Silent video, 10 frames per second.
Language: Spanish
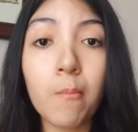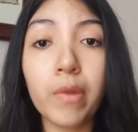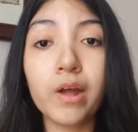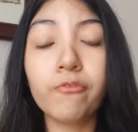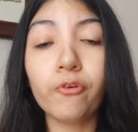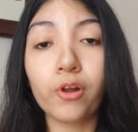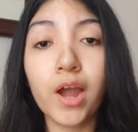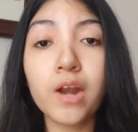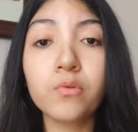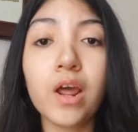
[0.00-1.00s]
para
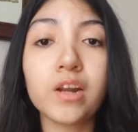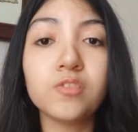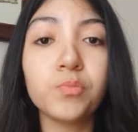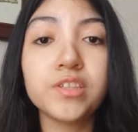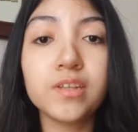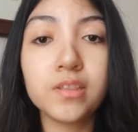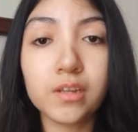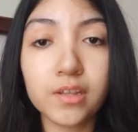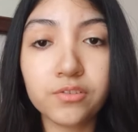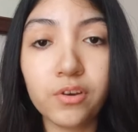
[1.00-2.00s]
forjar una respuesta
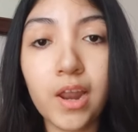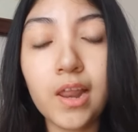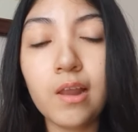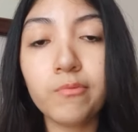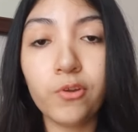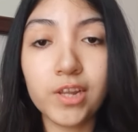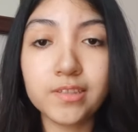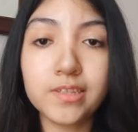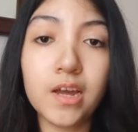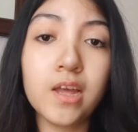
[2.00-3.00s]
internacional a la
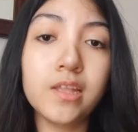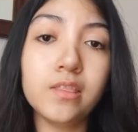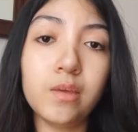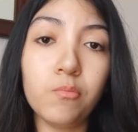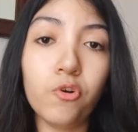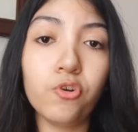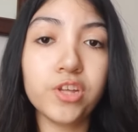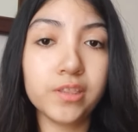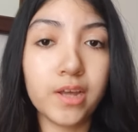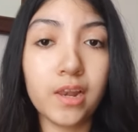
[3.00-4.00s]
violencia en Timor
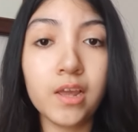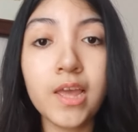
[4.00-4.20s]
Oriental